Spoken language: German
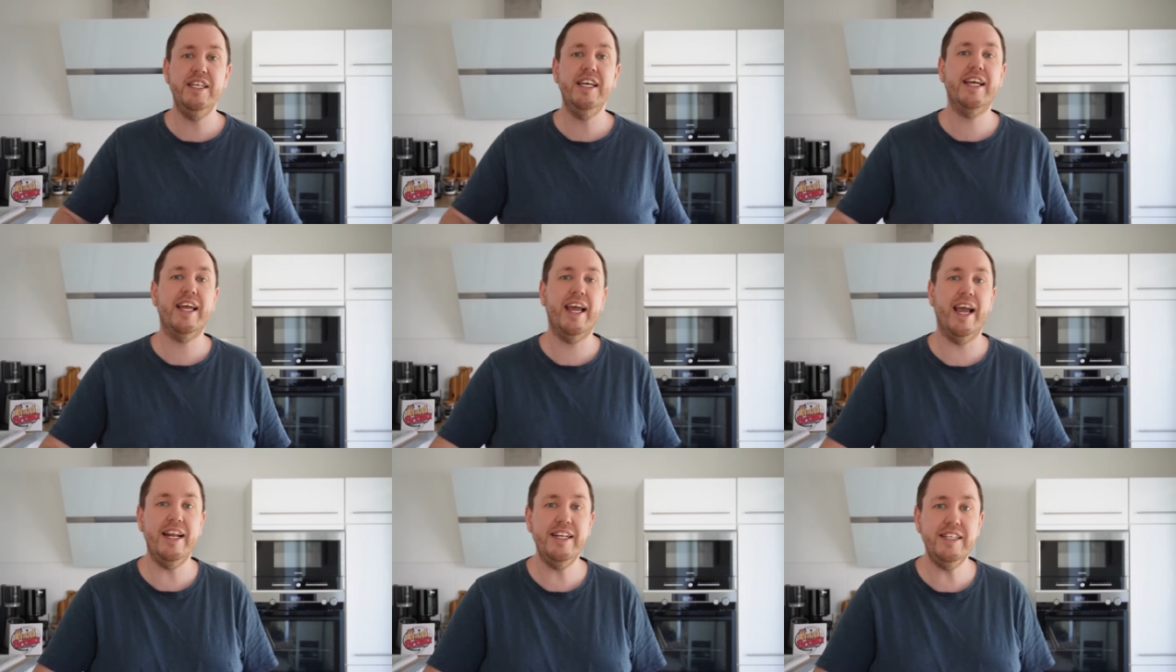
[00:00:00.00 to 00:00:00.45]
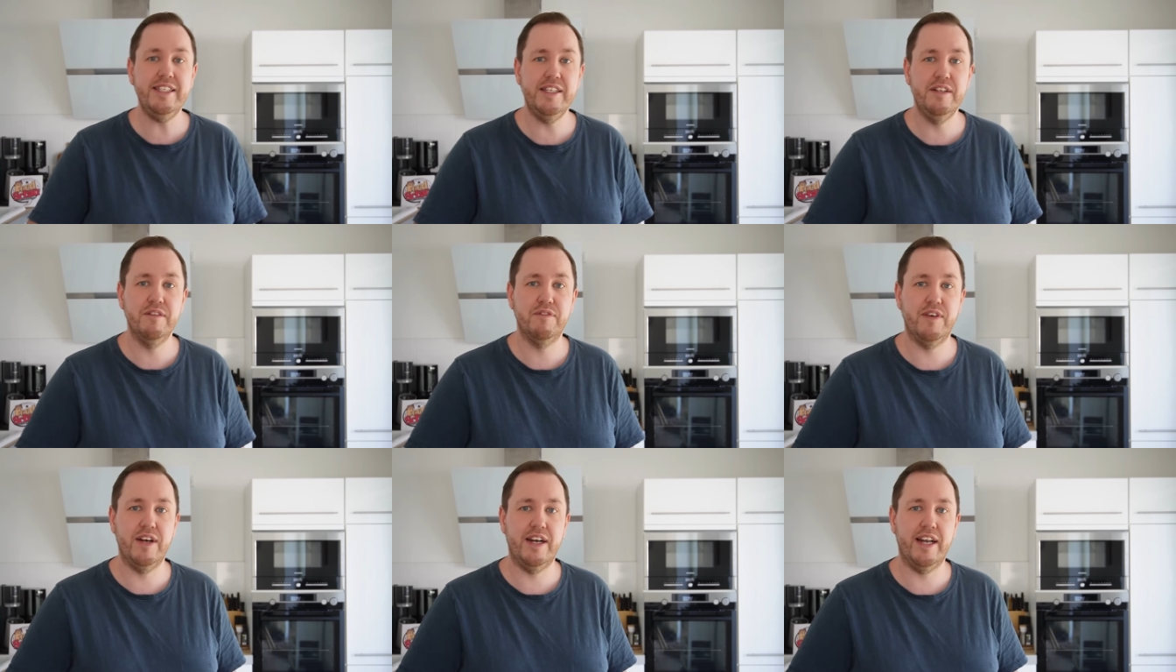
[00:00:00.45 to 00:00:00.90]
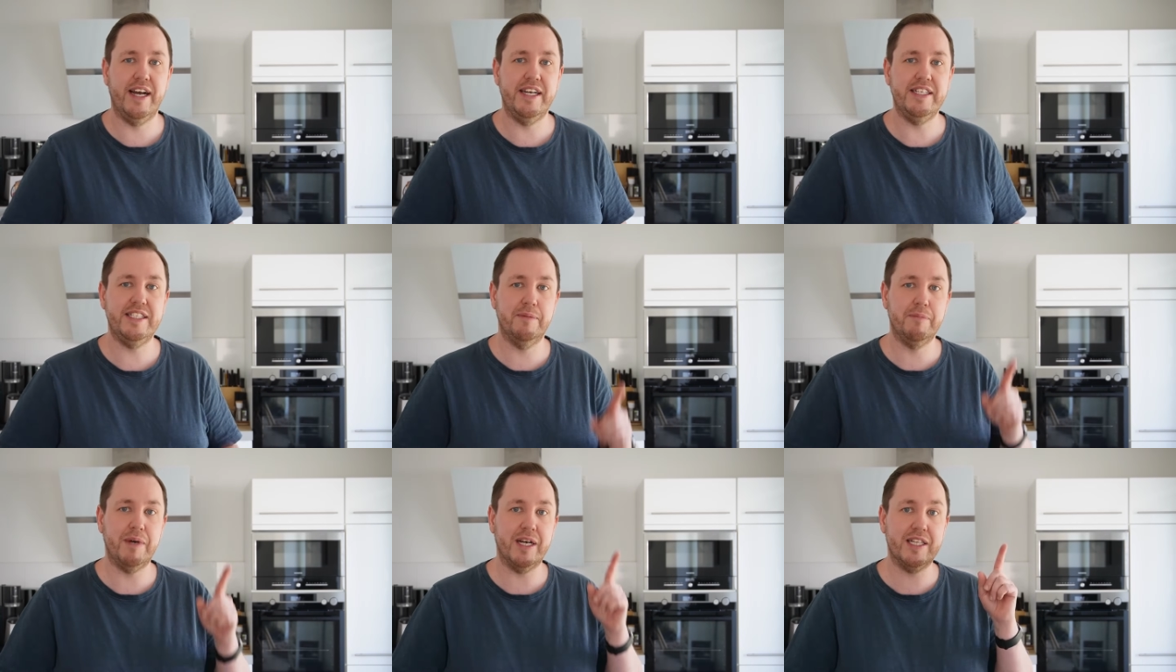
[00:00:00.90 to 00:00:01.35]
Ihr kennt ihn
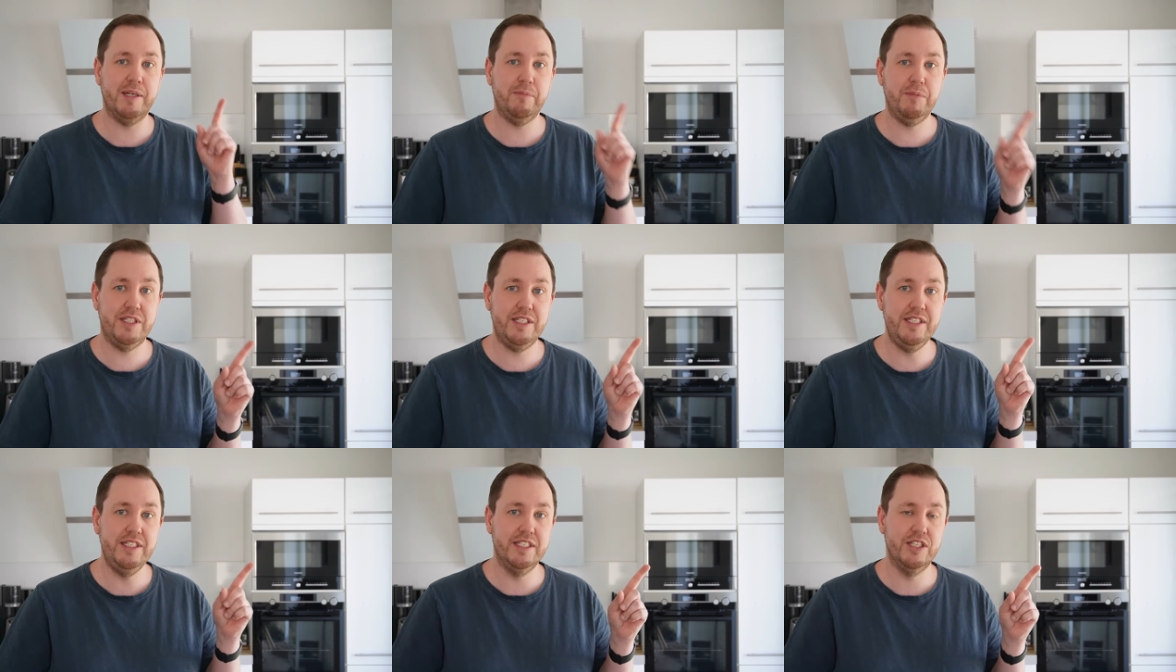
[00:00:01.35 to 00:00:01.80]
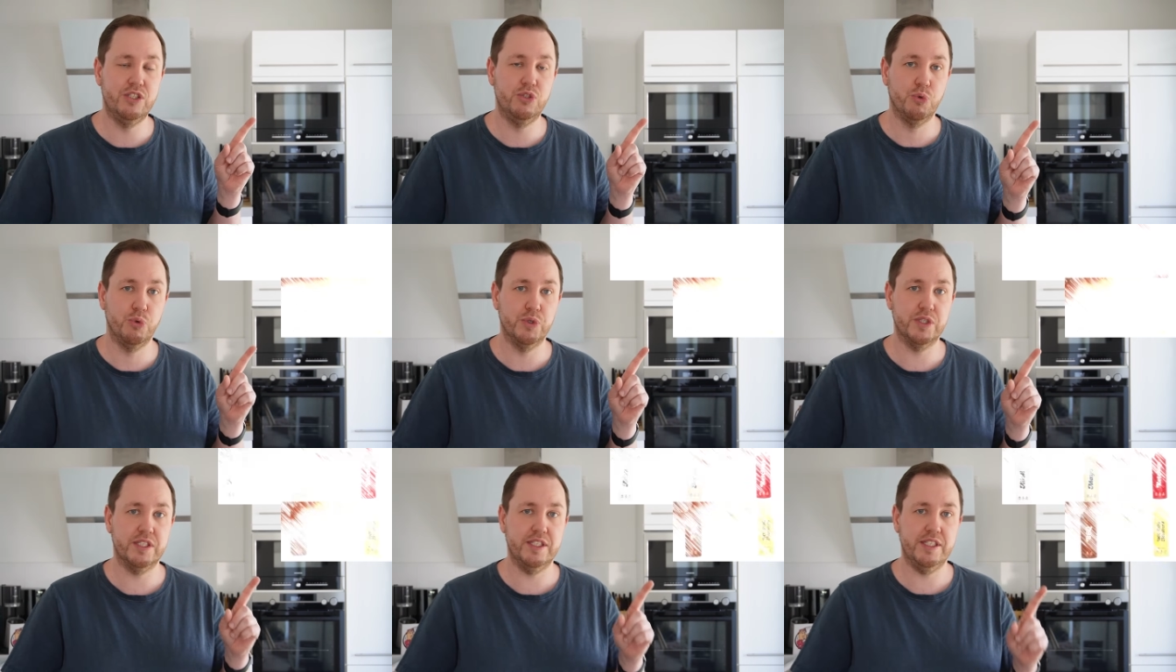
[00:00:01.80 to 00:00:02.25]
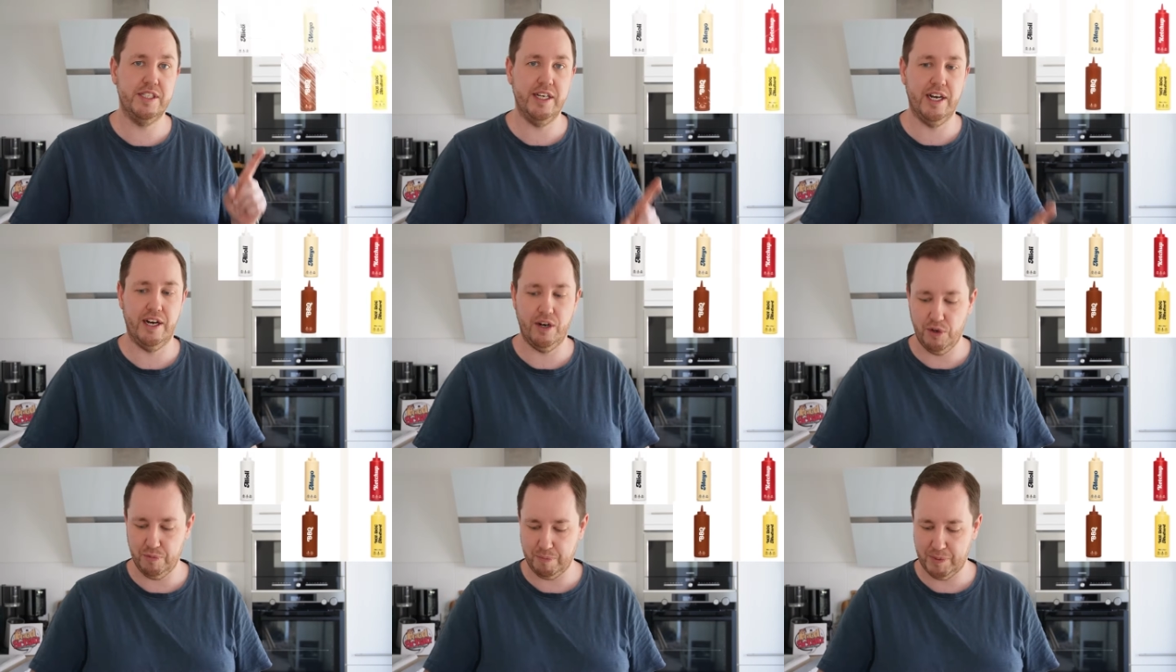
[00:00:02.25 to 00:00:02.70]
vielleicht, er macht nämlich diese Soßen
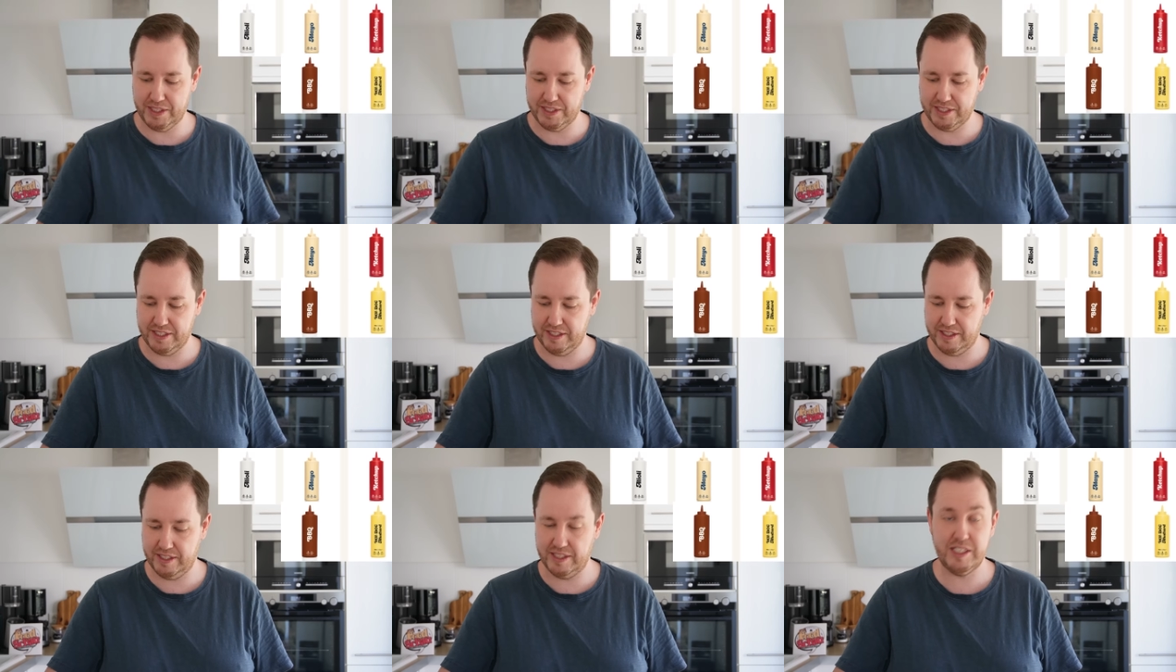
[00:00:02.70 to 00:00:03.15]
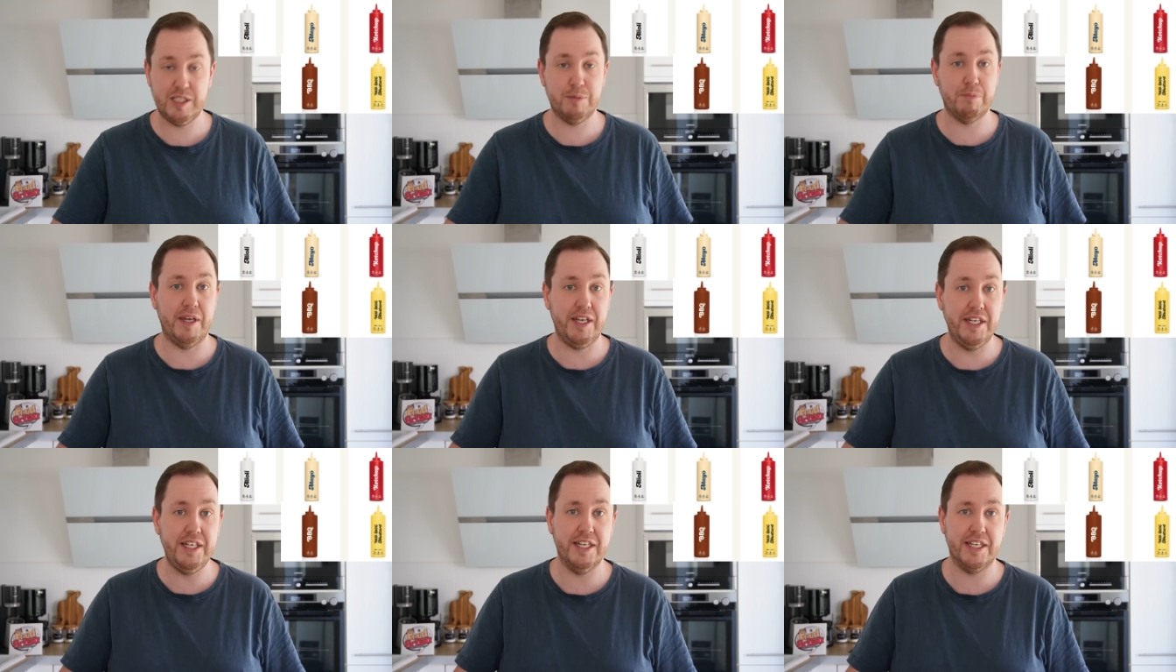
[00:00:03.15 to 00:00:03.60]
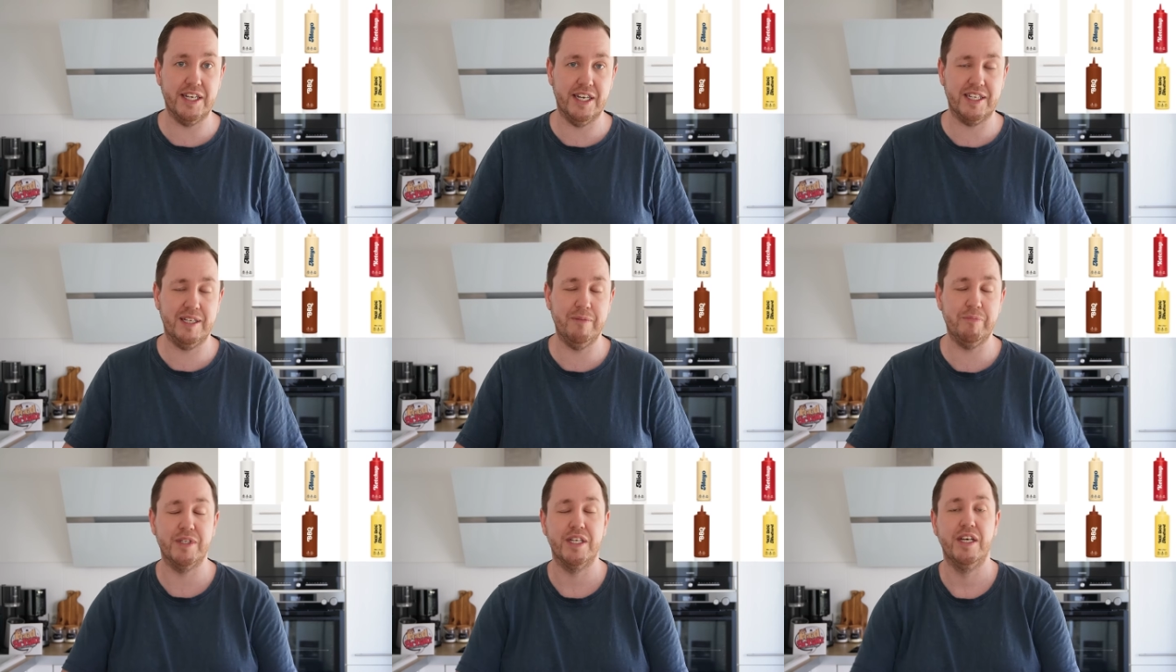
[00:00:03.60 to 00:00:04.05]
hier auch, äh, die es bei Edeka
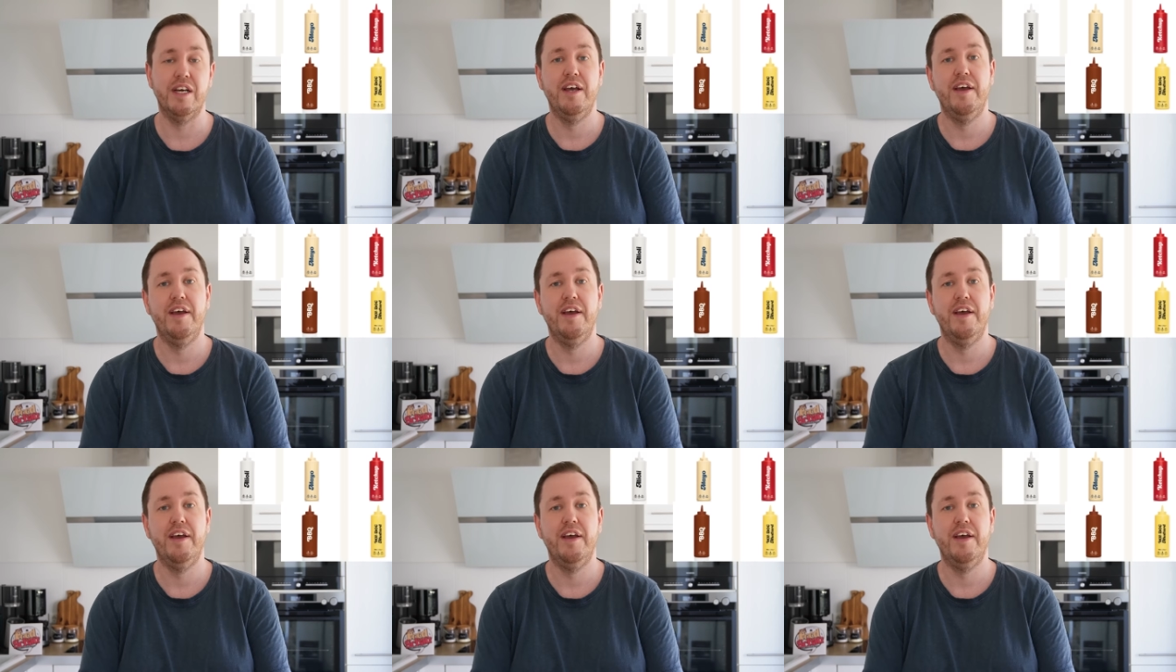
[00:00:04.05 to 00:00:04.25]
gibt.